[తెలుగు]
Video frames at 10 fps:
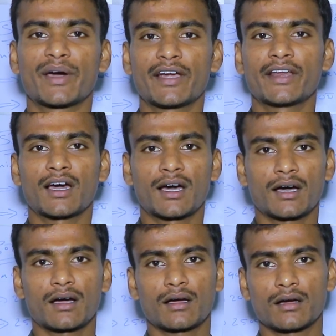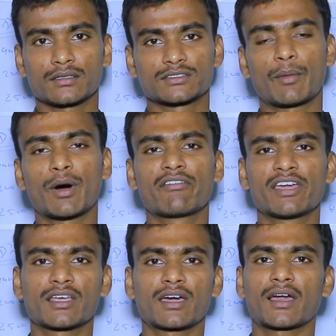మరి నిన్న సభా
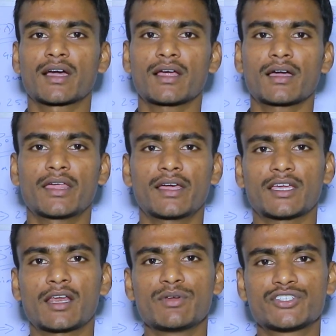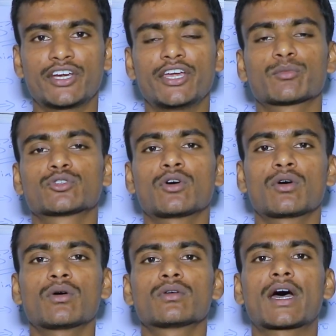వేదిక దగ్గర ఏదైతే ఎల్బీ స్టేడియం
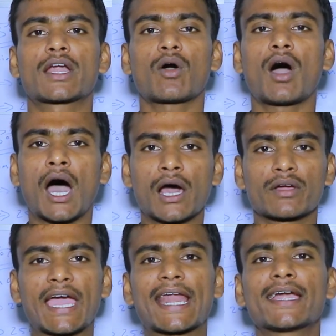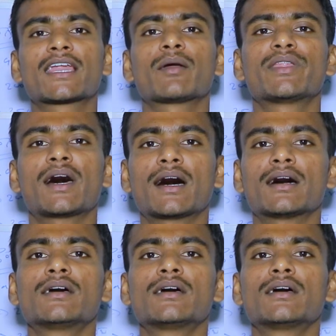ఉందో దాంట్లో ఆరు గ్యారంటీల మీద